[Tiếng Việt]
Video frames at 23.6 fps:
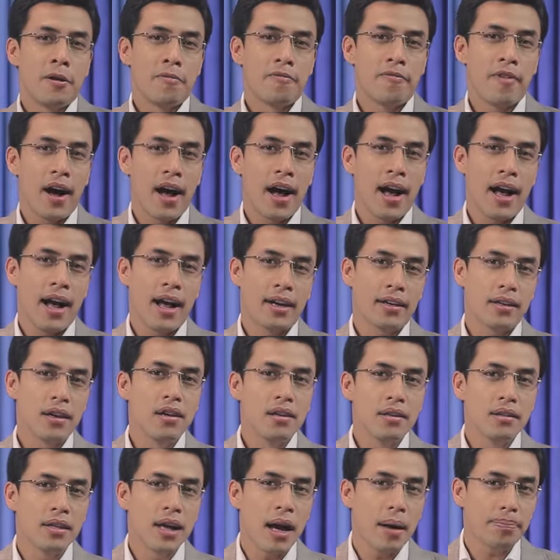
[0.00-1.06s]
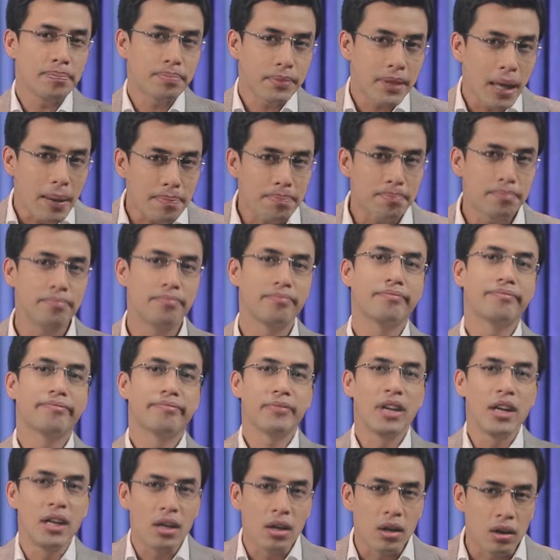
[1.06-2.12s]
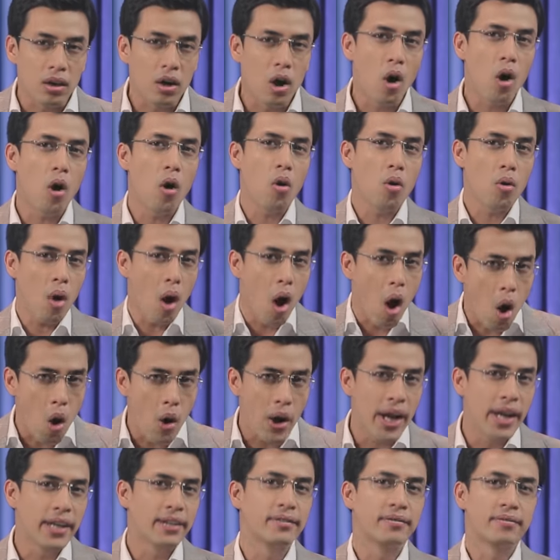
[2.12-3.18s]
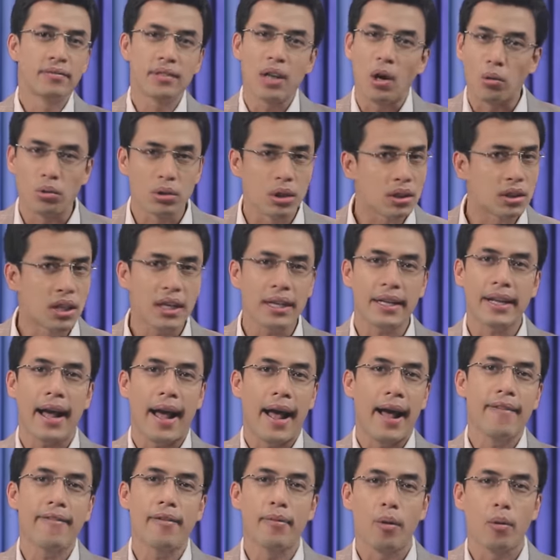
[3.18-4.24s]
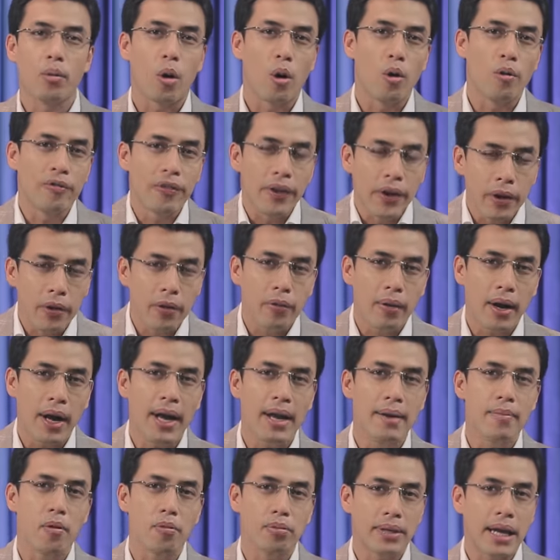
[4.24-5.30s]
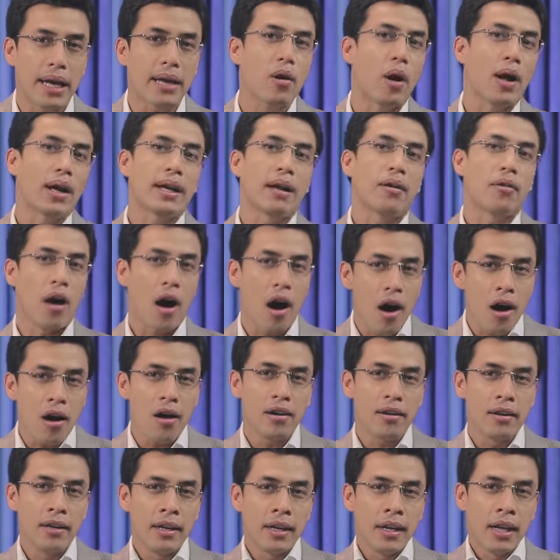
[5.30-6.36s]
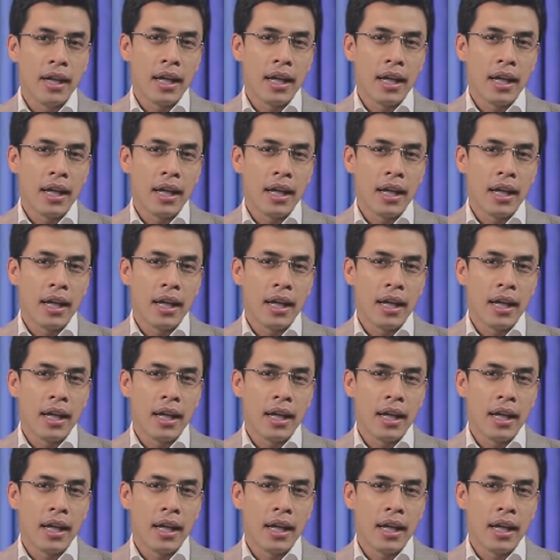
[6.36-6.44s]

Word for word: Và đừng hấp tấp, đừng go all in, đầu tư tất cả vào một cổ phiếu hay một giai đoạn nào đó.